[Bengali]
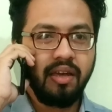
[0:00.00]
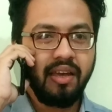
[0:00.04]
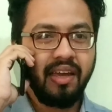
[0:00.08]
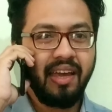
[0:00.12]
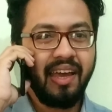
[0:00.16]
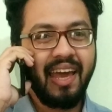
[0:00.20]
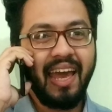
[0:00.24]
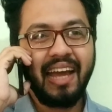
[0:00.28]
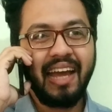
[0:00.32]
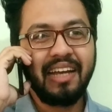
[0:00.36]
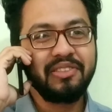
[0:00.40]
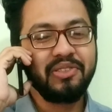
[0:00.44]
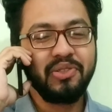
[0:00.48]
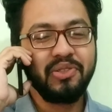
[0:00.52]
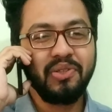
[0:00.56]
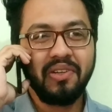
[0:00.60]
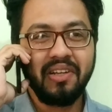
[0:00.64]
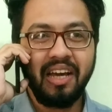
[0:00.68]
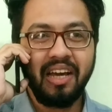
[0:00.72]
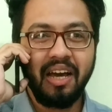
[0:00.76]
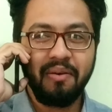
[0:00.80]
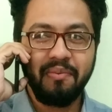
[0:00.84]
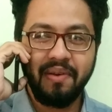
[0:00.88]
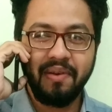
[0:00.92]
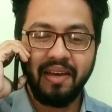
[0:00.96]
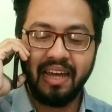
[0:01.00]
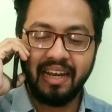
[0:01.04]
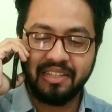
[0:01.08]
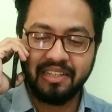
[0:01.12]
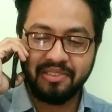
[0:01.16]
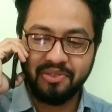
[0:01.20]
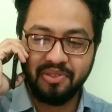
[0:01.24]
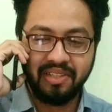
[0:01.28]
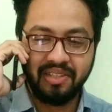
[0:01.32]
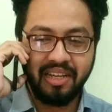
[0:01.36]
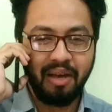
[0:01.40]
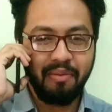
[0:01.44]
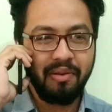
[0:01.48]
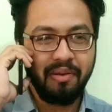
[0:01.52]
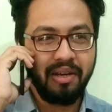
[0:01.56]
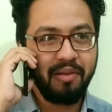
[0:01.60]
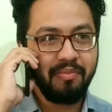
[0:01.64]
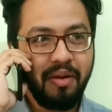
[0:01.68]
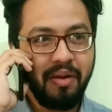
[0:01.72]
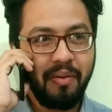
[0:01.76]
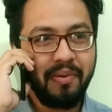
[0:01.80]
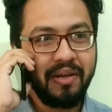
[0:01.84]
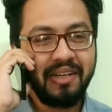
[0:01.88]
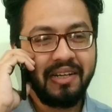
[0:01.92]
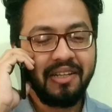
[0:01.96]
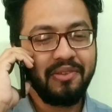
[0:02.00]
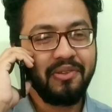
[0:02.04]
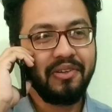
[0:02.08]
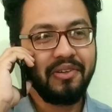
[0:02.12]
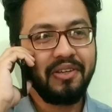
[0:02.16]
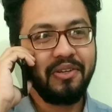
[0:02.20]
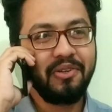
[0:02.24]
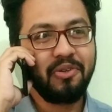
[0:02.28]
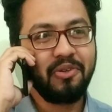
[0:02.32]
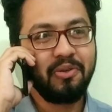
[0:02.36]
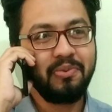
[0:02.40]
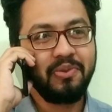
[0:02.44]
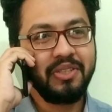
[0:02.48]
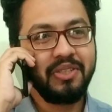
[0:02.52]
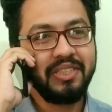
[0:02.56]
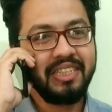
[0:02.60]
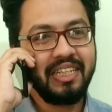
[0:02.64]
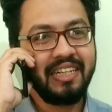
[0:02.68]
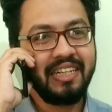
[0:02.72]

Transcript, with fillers: হ্যাঁ, একজন খাবে আরেকজন খাবে না ব্যাপারটা তো কিরকম হয়ে